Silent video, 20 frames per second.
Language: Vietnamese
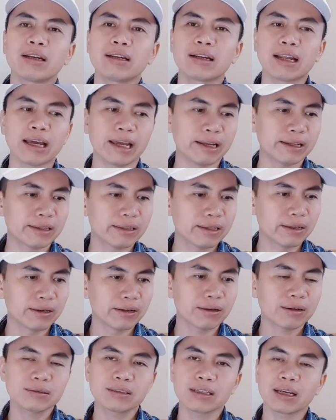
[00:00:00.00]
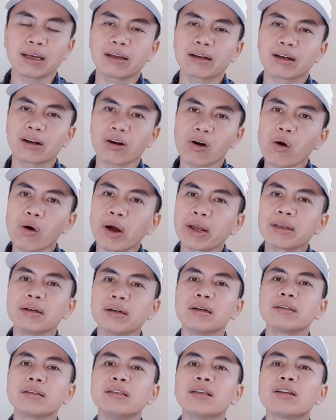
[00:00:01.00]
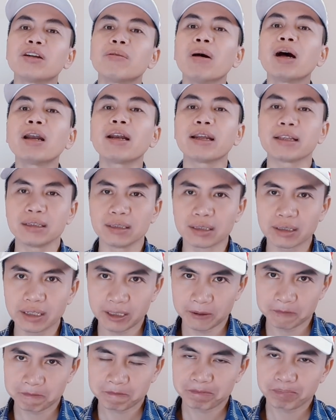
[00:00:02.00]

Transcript: này thì nó sẽ có ảnh hưởng nhưng nó bớt ảnh hưởng đi